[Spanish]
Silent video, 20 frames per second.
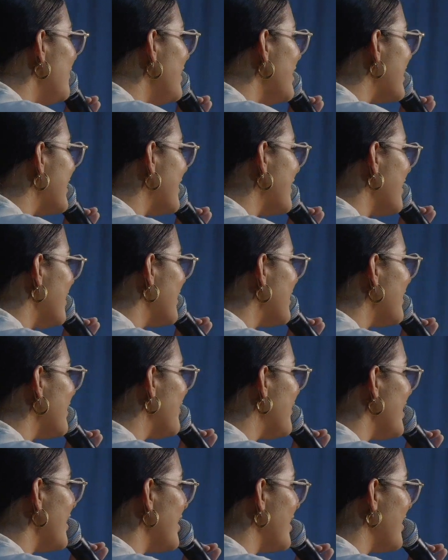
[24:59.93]
que nada que
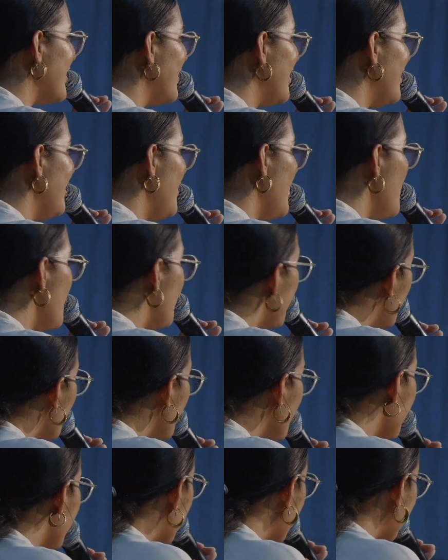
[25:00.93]
ver, pero
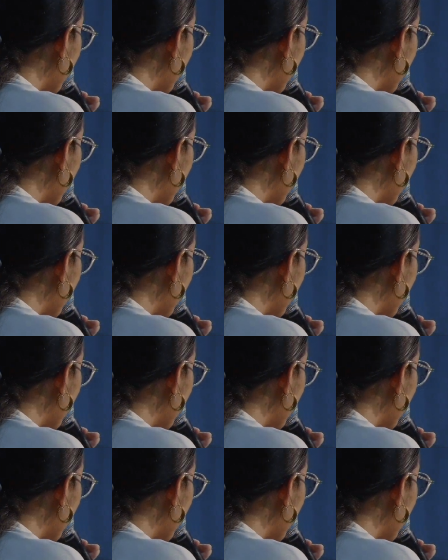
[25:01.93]
invierte